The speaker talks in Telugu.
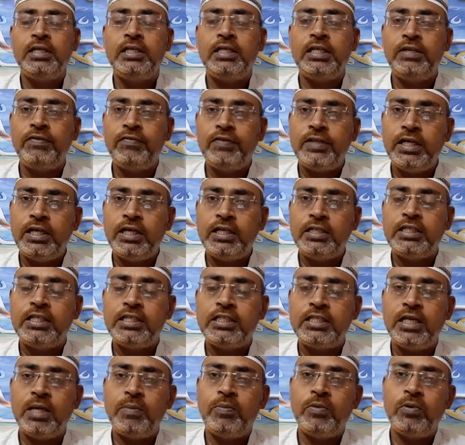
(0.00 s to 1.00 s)
ఈ విధంగా
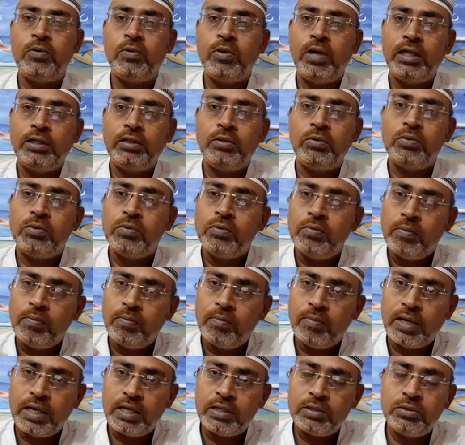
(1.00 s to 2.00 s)
చేసినప్పుడు అతను
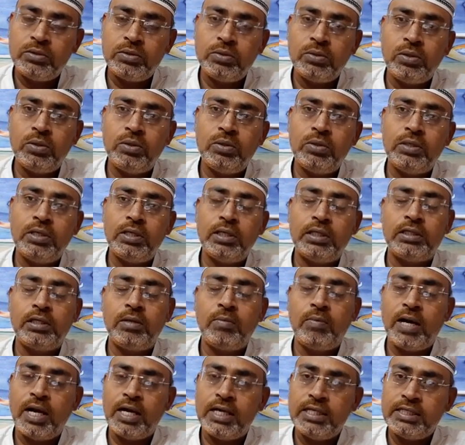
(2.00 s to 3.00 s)
మనస్సులో అతను
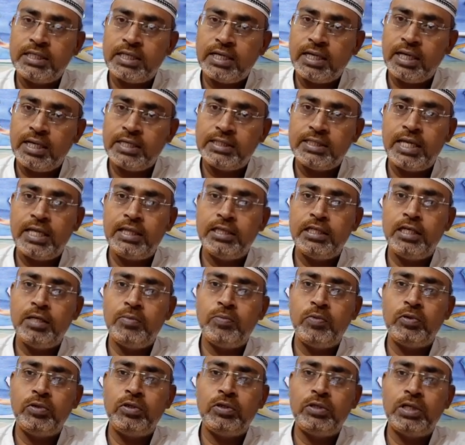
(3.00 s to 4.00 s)
మానసికంగా శాంతిని
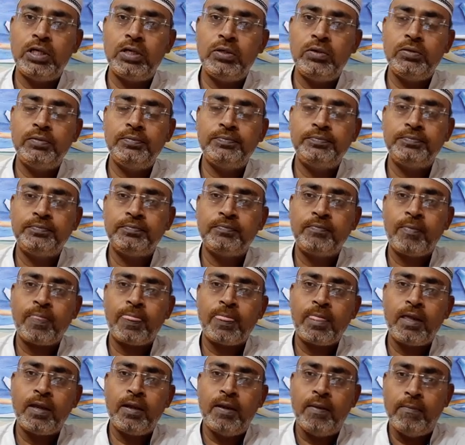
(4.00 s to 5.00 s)
పొందుతాడు
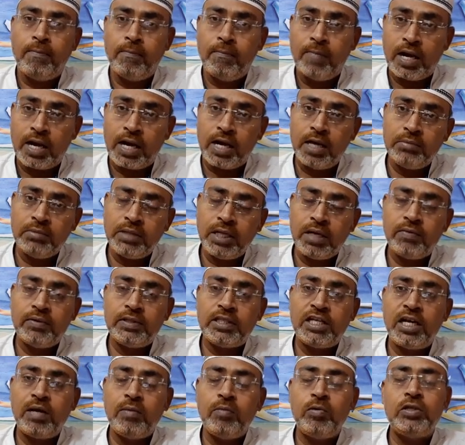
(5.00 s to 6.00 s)
మరణం తర్వాత
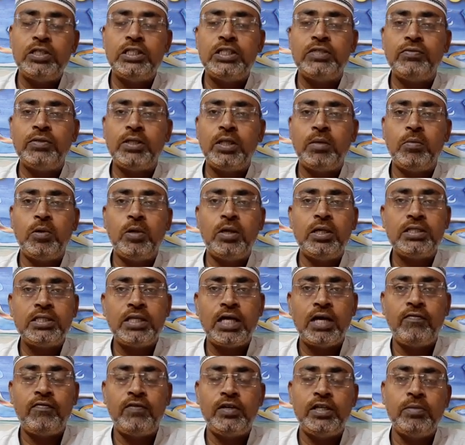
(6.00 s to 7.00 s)
రాబోయే జీవితంలో కూడా
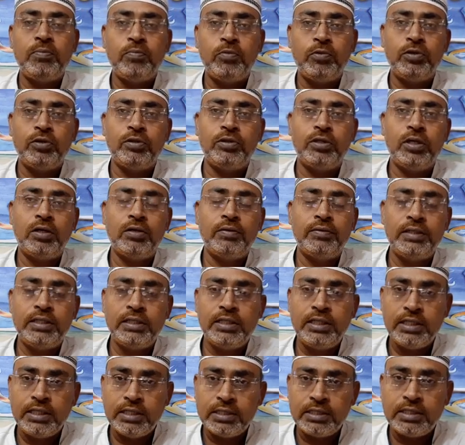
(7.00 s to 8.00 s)
సాఫల్యం పొందుతాడు ఇది
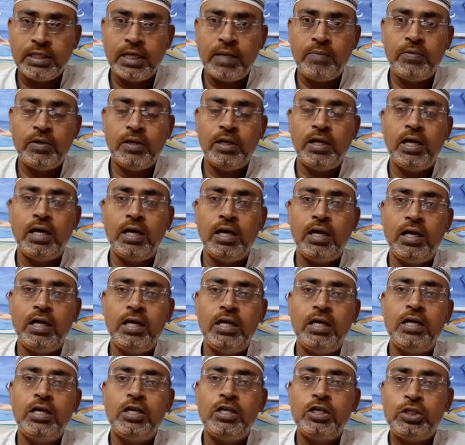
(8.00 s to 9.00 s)
ఇస్లాం యొక్క
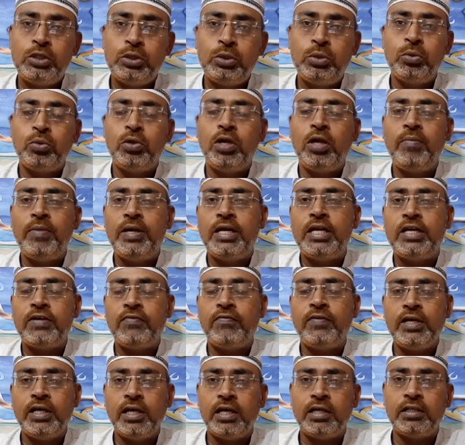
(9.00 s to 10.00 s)

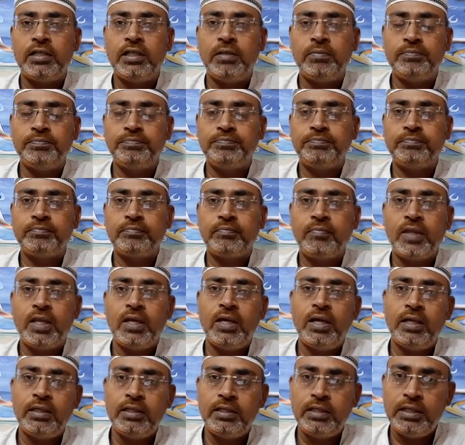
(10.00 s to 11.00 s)
స్థూలమైనటువంటి అర్థం
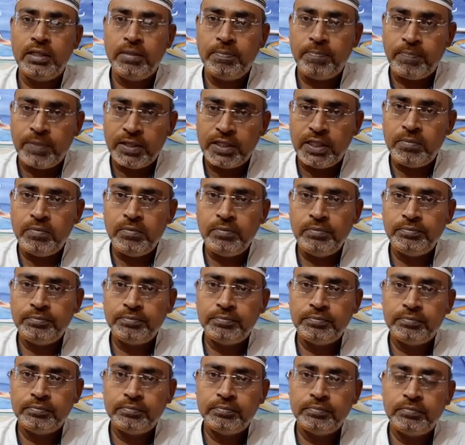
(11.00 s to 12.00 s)
ఈ పదం
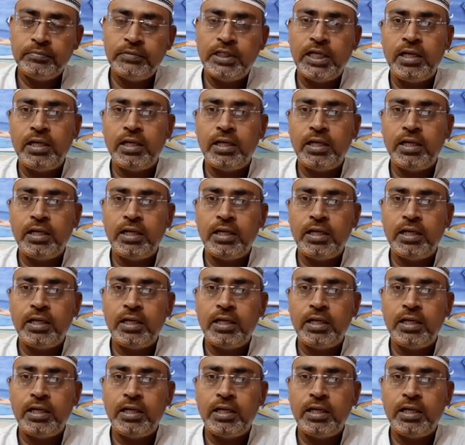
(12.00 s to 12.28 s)
దాని